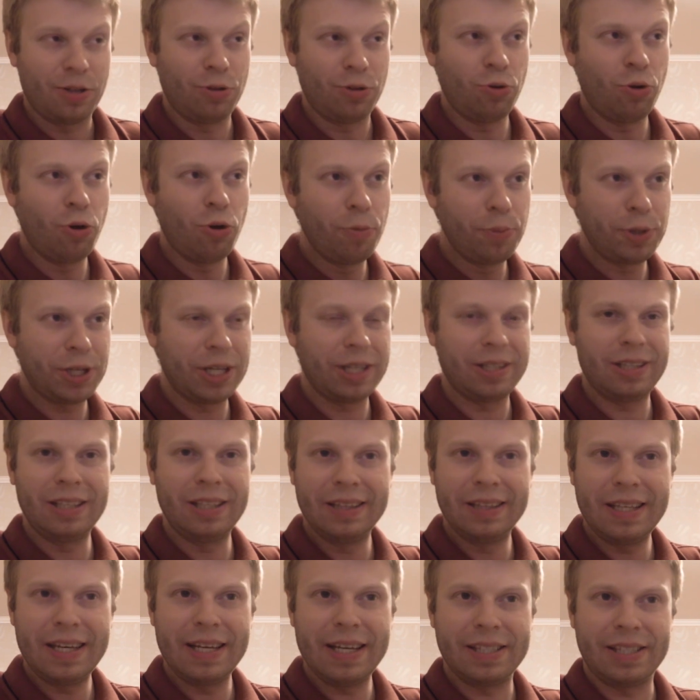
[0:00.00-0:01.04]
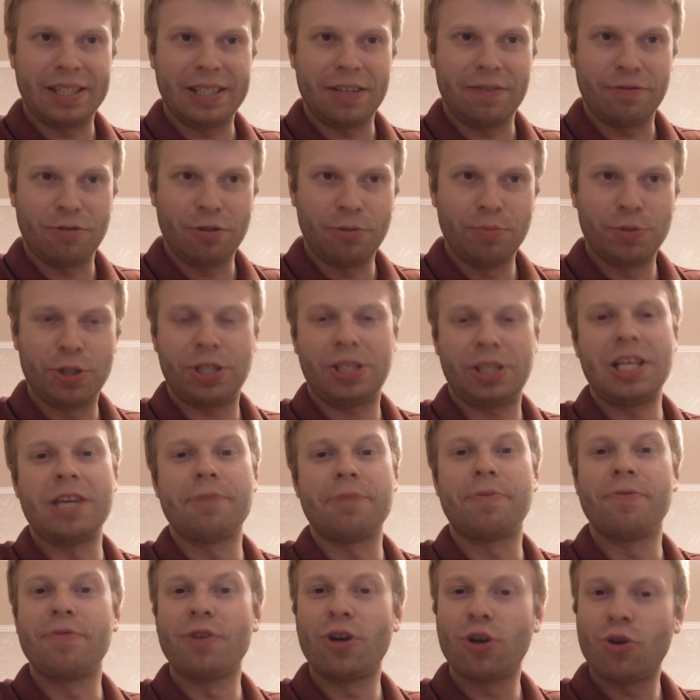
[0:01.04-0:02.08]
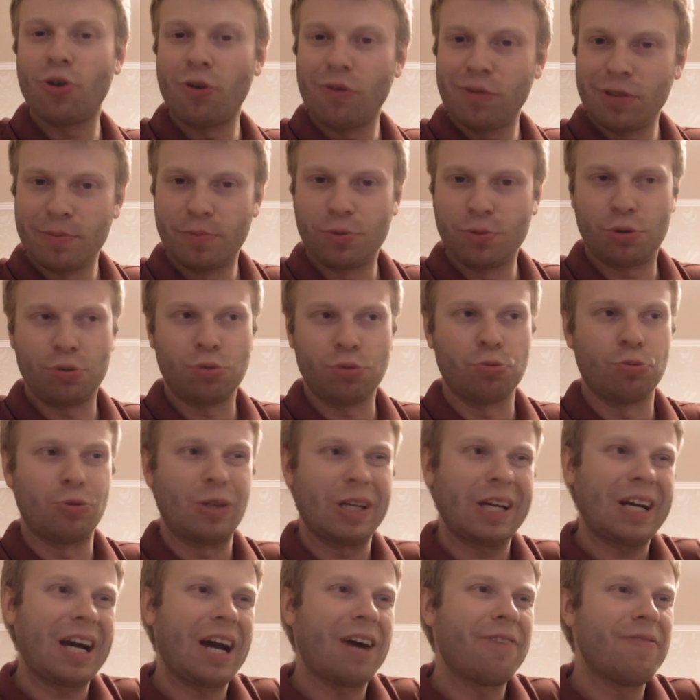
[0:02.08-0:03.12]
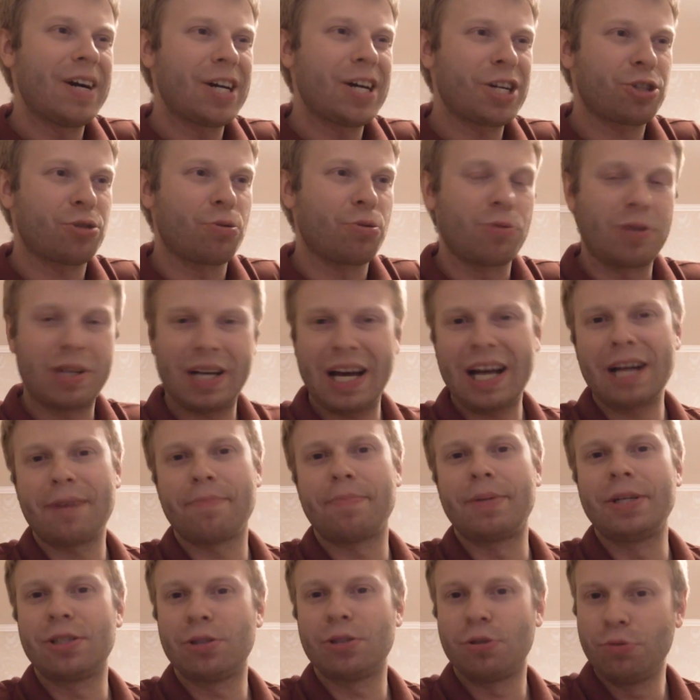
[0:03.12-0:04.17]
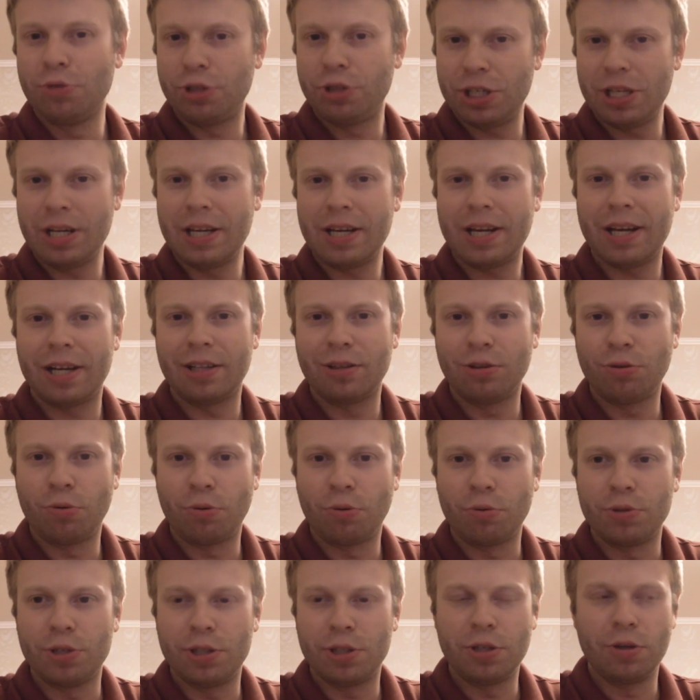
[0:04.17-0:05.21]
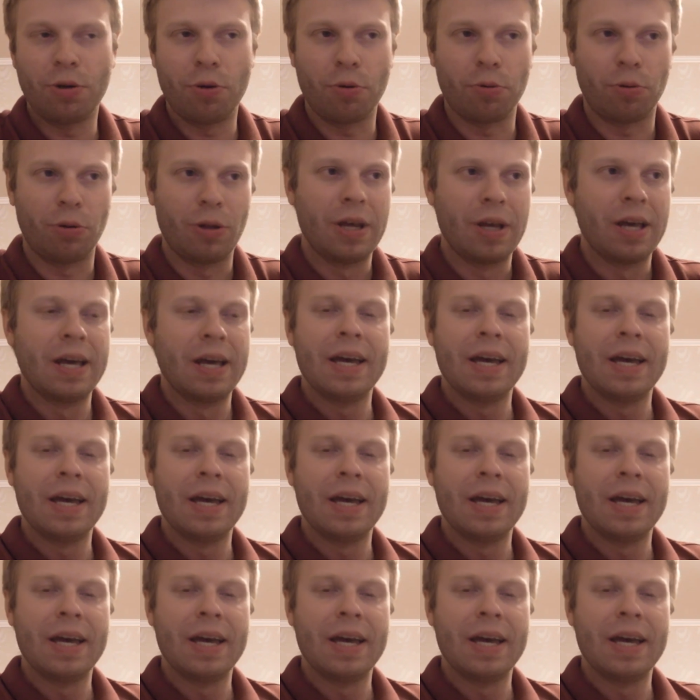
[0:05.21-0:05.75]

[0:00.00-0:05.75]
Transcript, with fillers: Но общая тенденция, в том числе и по Верховному суду, такова, что как бы исключили контору из ЕГРЮЛ,